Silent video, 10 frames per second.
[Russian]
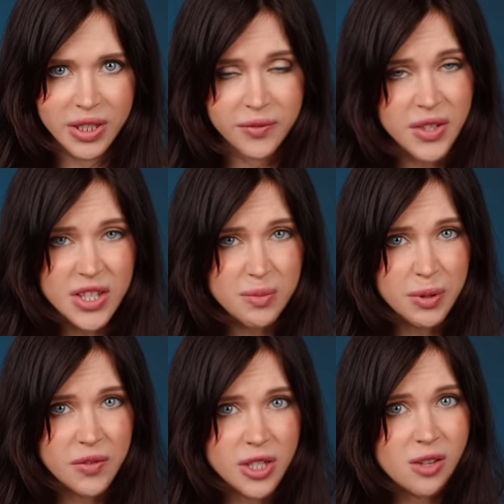Nvidia
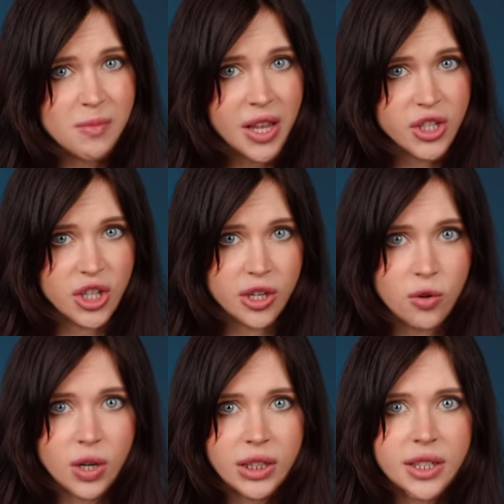повезло меньше,
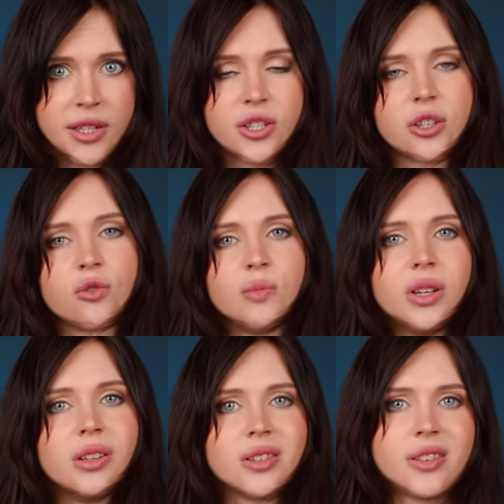регуляторы
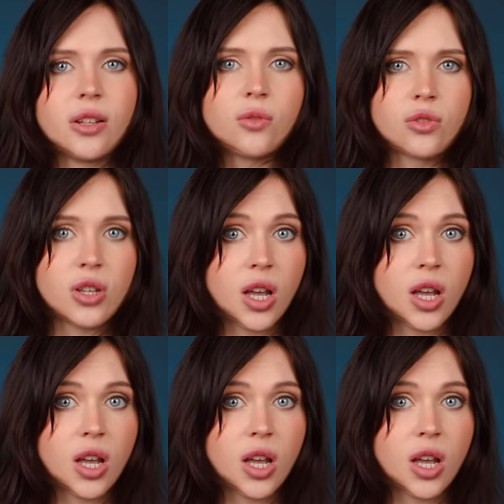зарубили сделку с